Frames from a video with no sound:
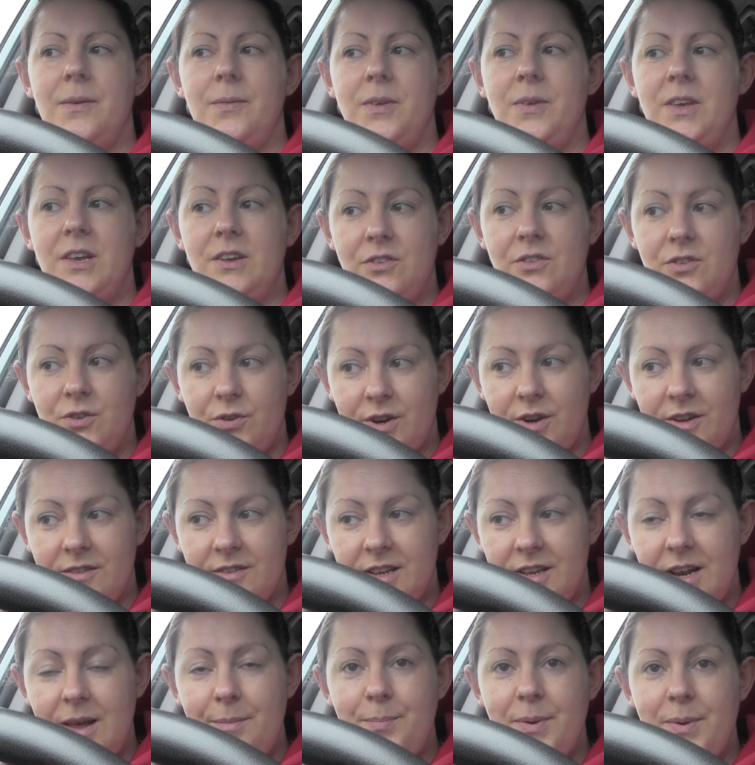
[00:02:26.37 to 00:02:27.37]
jest
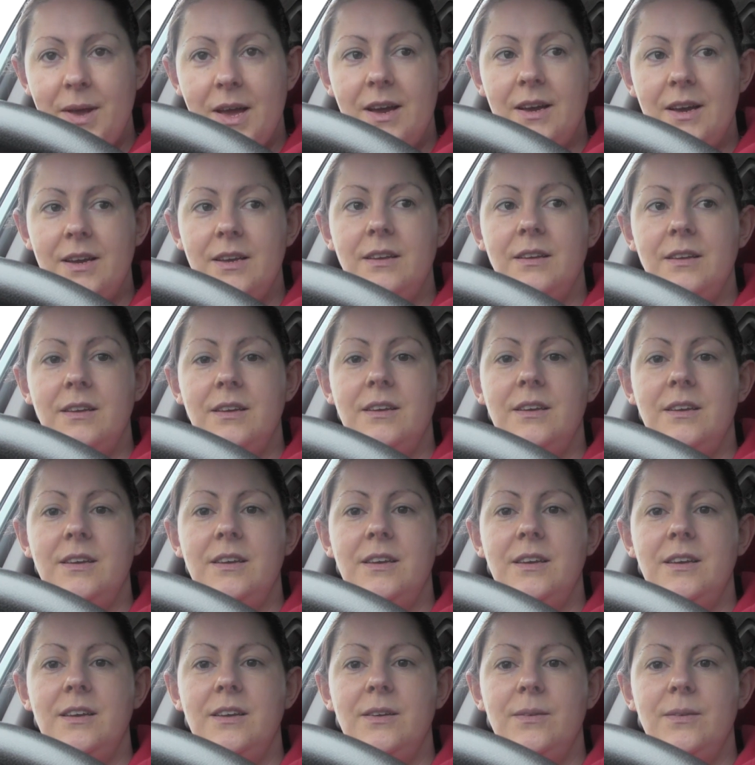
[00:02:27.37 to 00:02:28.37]
coraz lepiej
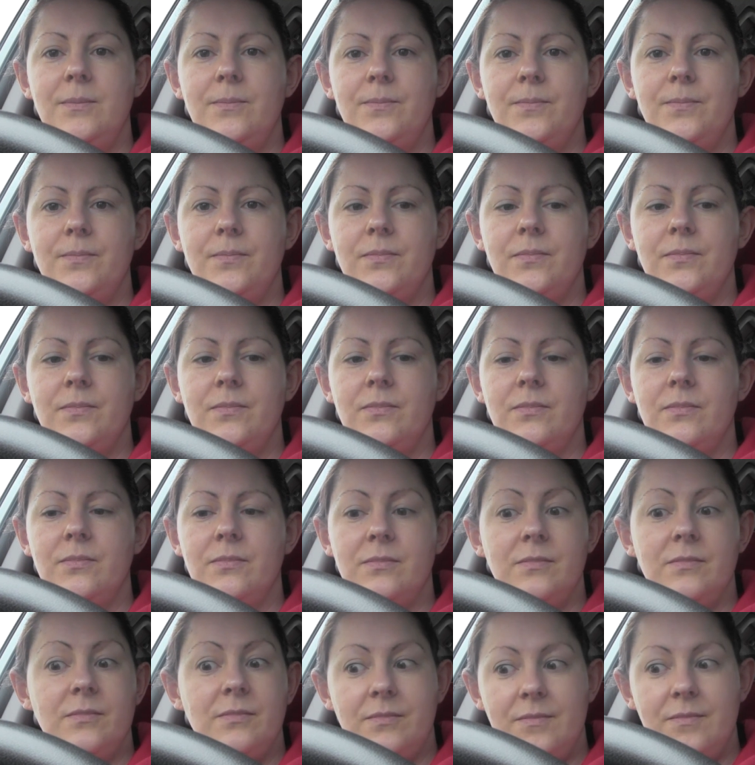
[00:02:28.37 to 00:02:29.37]
i mm,
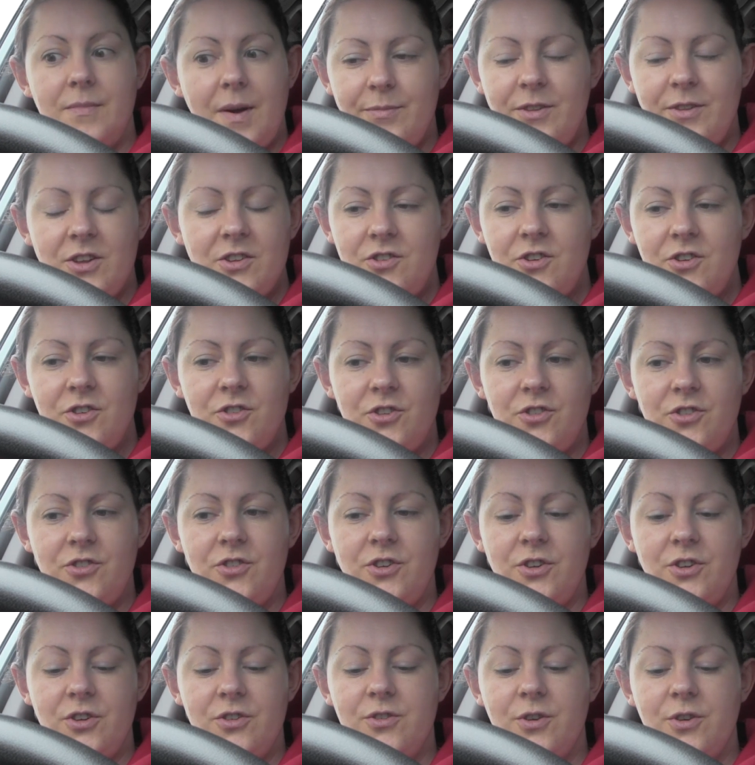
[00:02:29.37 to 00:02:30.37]
mam nadzieję, że
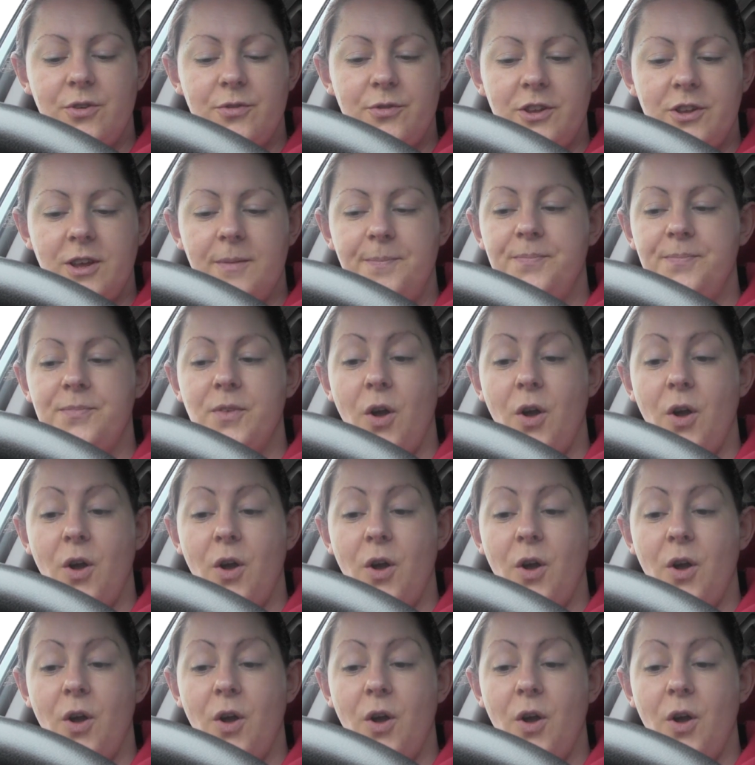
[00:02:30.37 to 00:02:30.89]
się nie cofnie